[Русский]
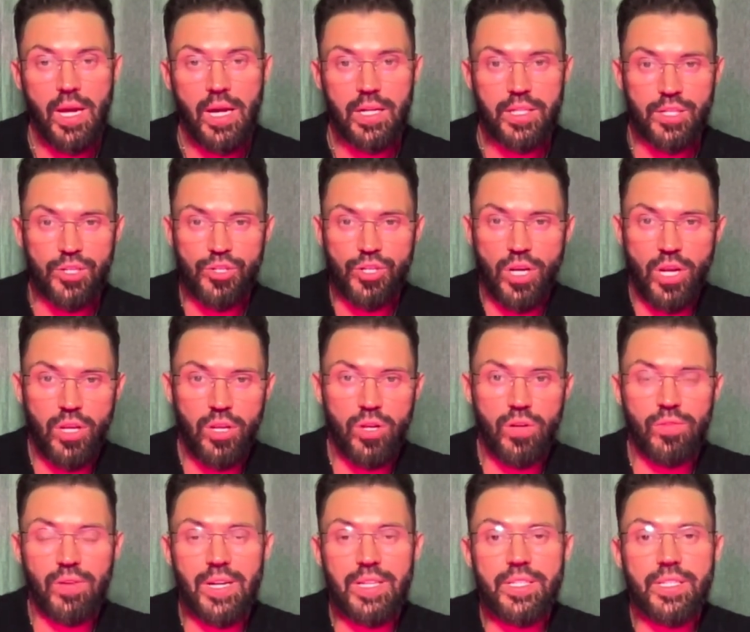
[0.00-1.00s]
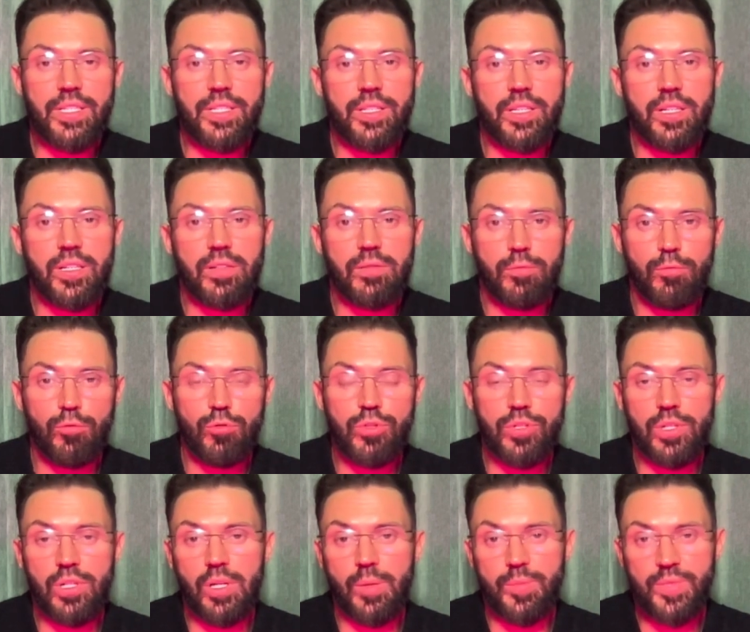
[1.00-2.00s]
К сожалению, в российских
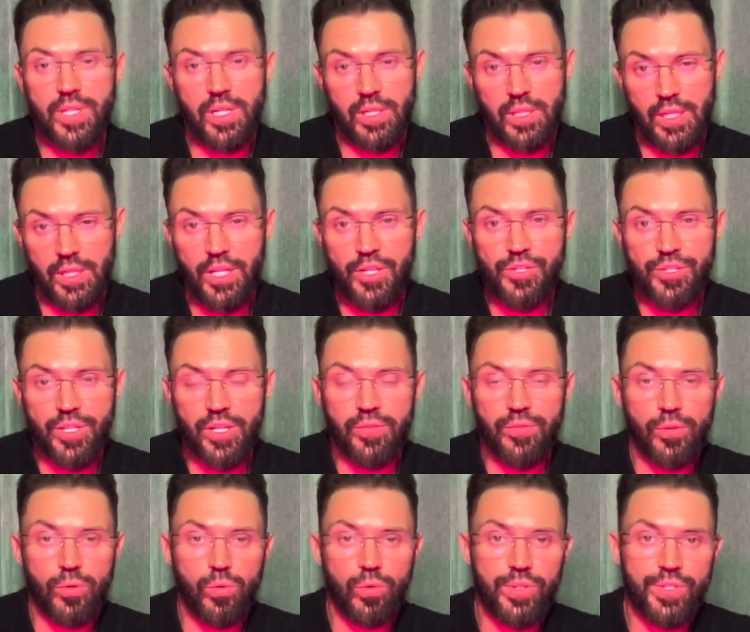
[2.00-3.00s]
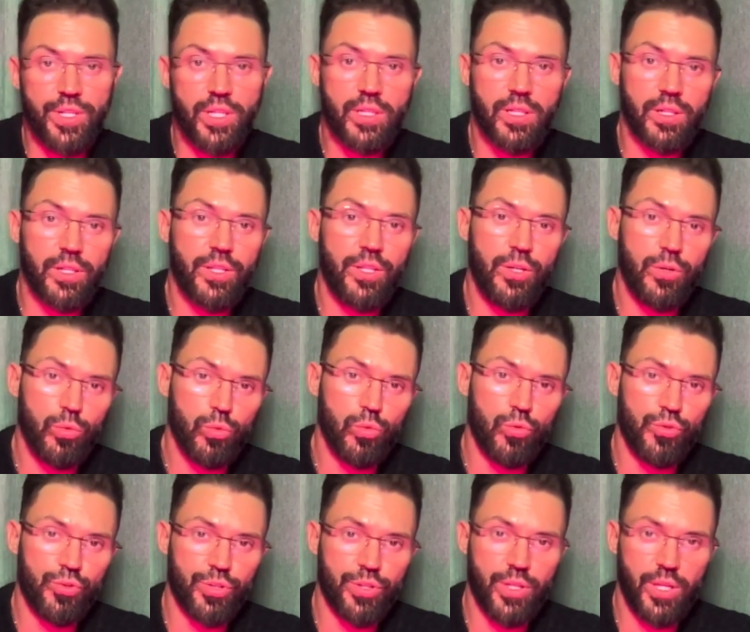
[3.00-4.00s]
вузах и психологических факультетах не
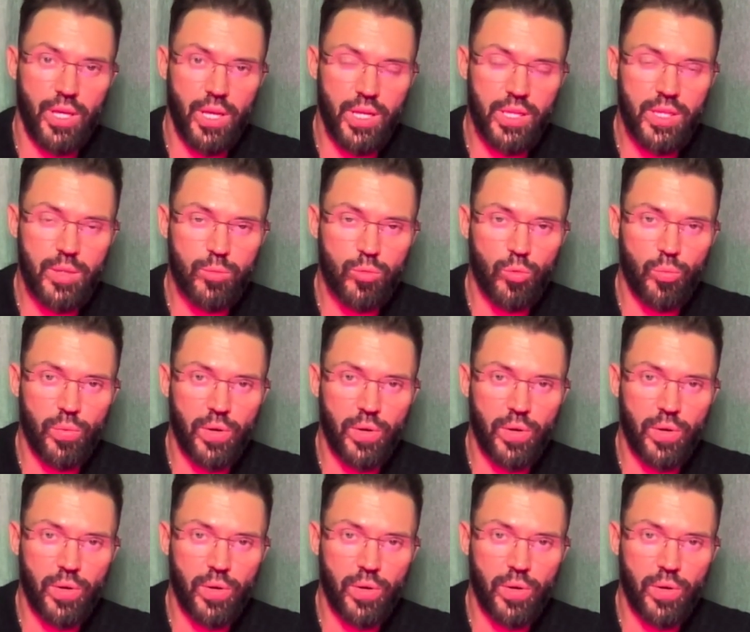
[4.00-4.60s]
учат этому,